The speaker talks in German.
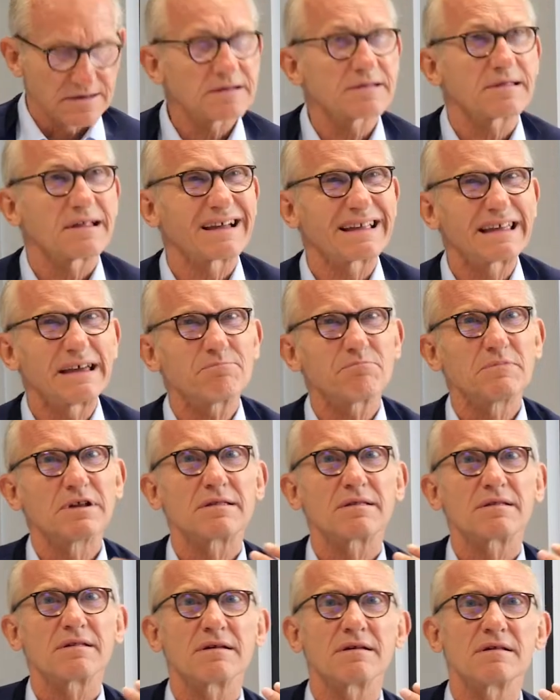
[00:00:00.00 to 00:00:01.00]
Das
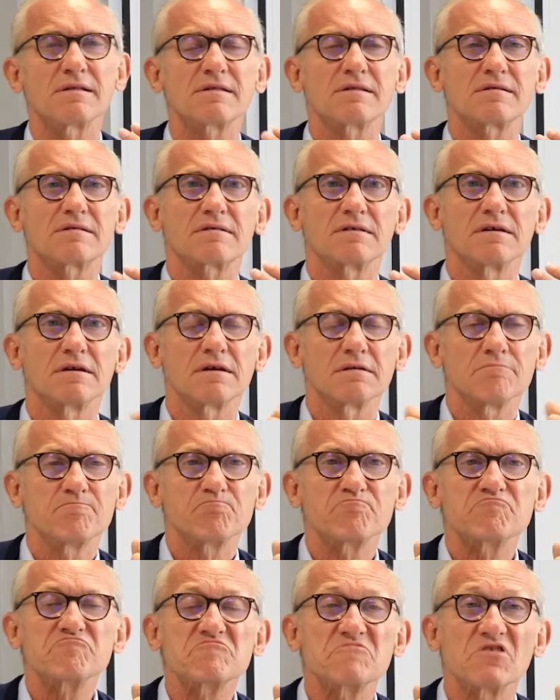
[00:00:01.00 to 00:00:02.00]
Ergebnis ist äh,
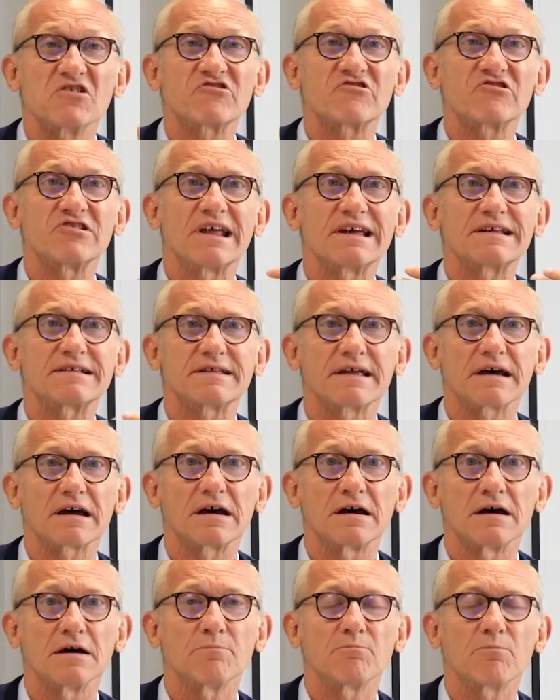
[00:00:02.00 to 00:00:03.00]
eine
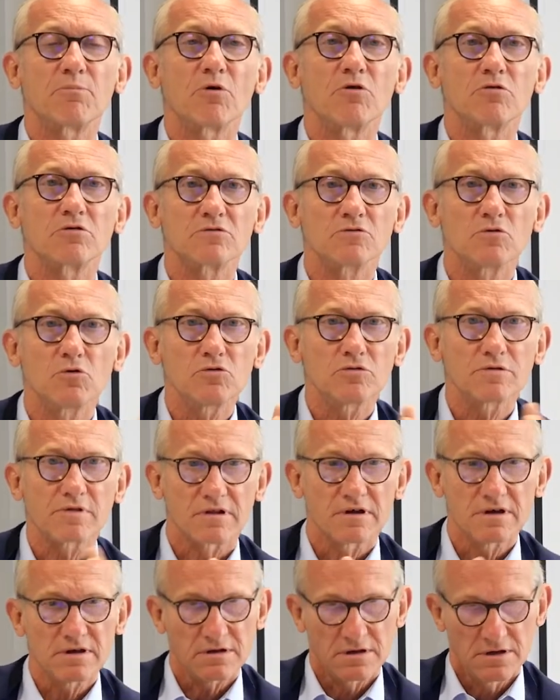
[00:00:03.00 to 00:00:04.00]
schlechtere
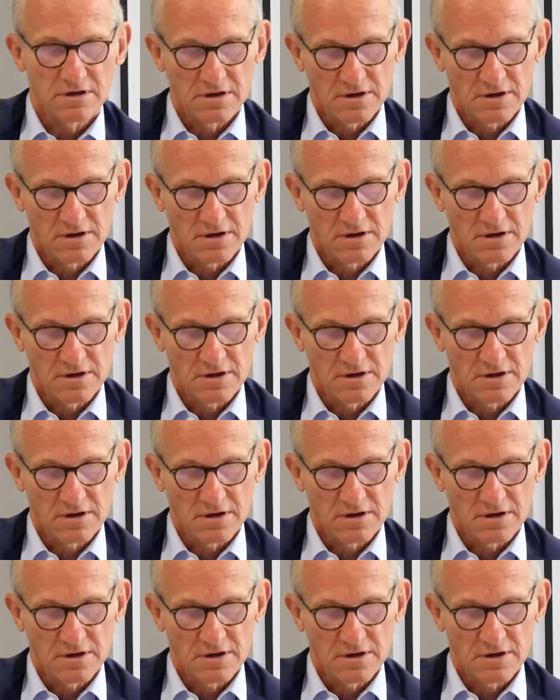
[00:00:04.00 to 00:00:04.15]
Prognose